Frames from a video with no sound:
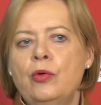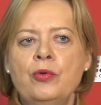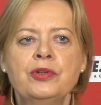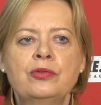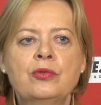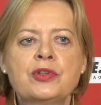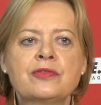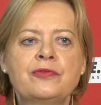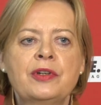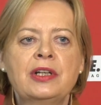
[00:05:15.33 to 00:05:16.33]
ohne Not
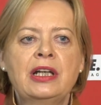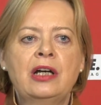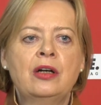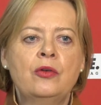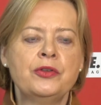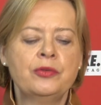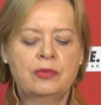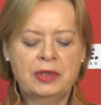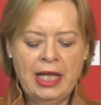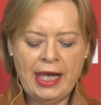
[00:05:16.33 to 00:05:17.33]
von der
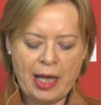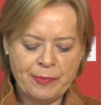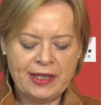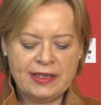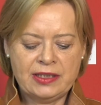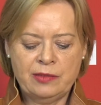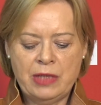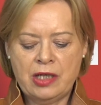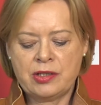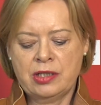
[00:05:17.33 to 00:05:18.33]
Union abhängig
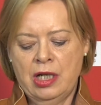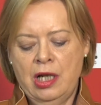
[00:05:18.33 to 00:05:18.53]
gemacht.